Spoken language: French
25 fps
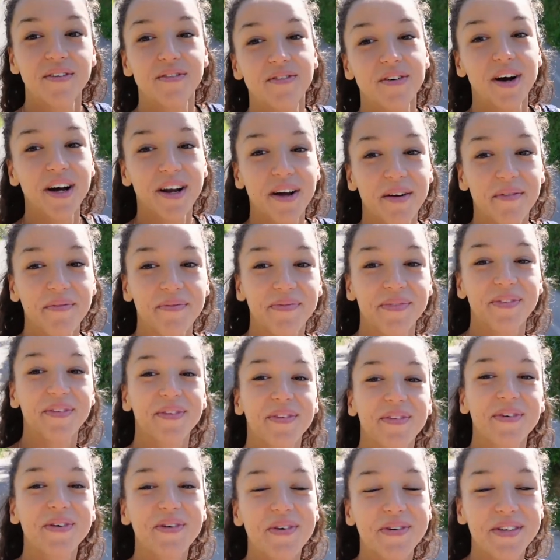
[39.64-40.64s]
Voilà,
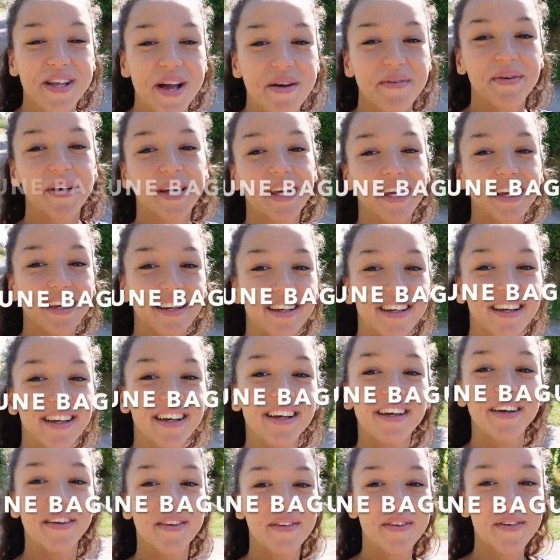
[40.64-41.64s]
donc on a pris
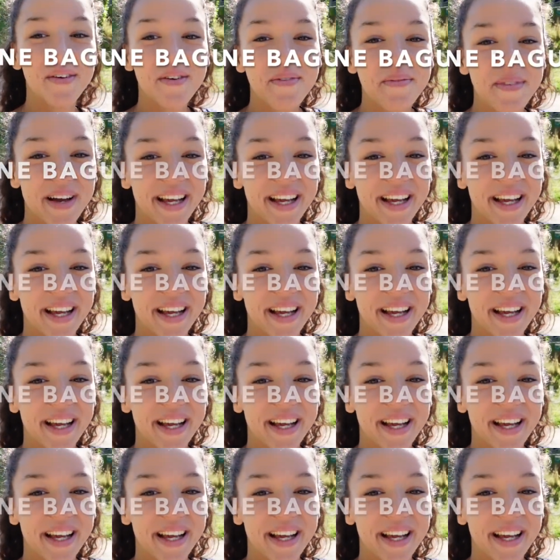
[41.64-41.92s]
une